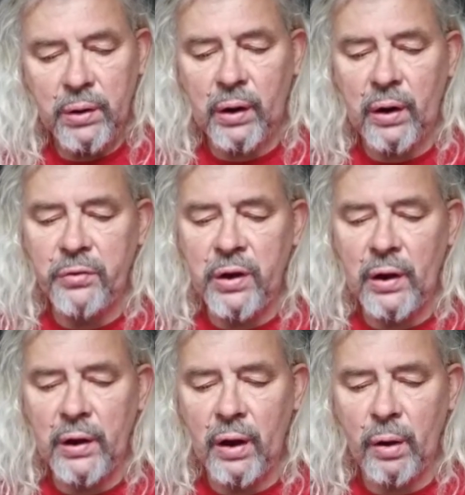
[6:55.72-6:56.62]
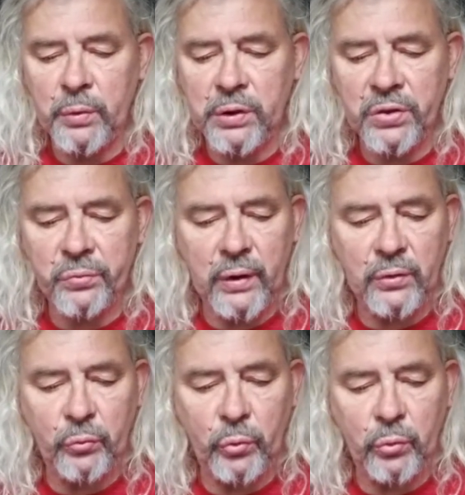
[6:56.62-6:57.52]
Der Klavierlehrer mit der
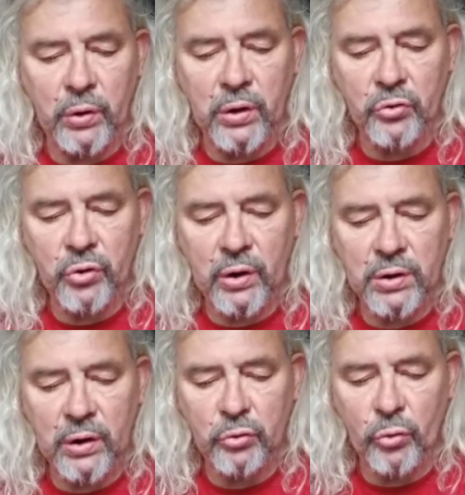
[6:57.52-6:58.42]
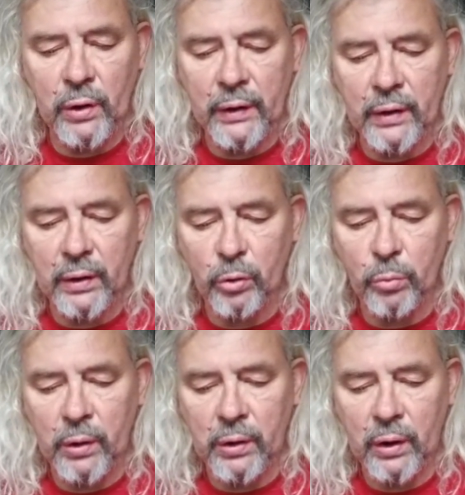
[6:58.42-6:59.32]
Zweitwohnung in der Stadt denkt schon länger
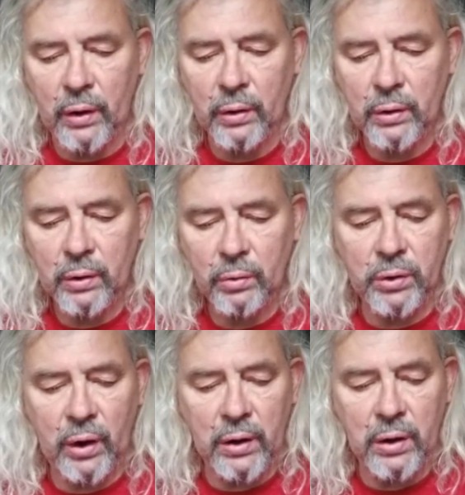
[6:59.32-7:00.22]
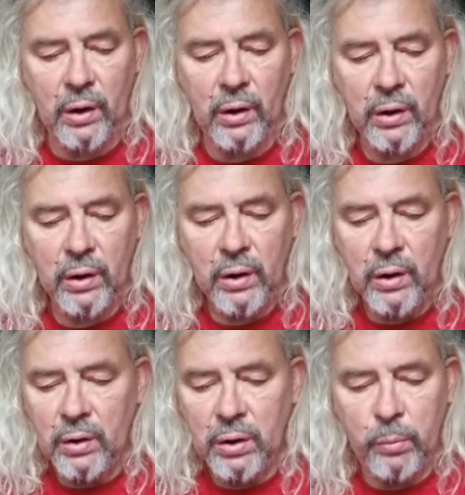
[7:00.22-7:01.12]
darüber nach. Und einer,
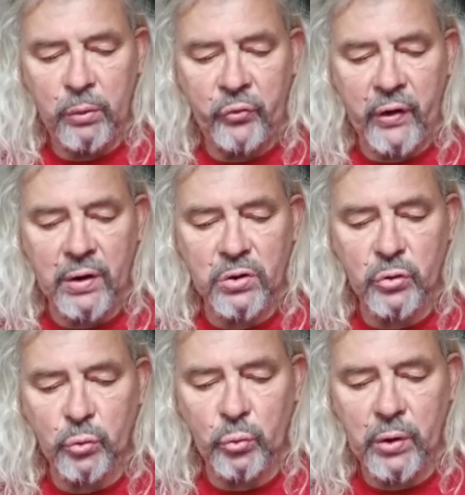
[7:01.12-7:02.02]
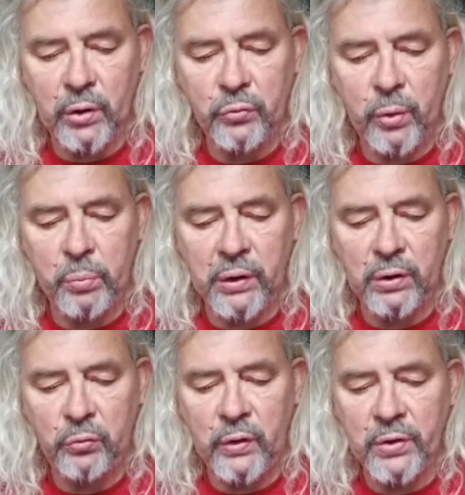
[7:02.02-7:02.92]
der mit Pferden zu tun hat,
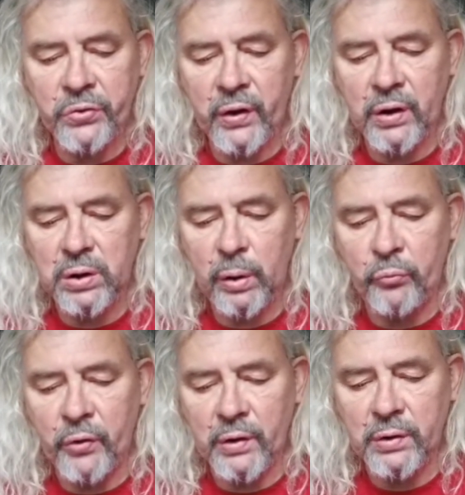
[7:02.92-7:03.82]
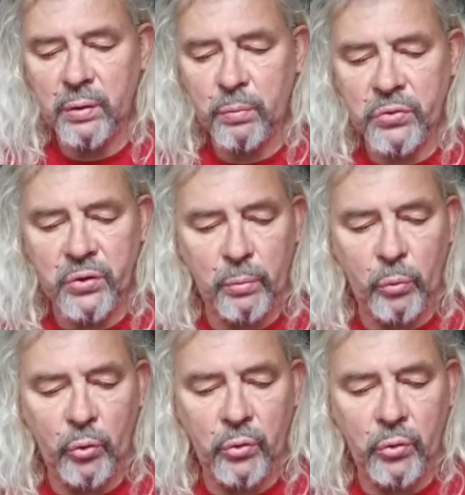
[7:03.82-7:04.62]
verbringt viel Zeit hier im Wald mit seinem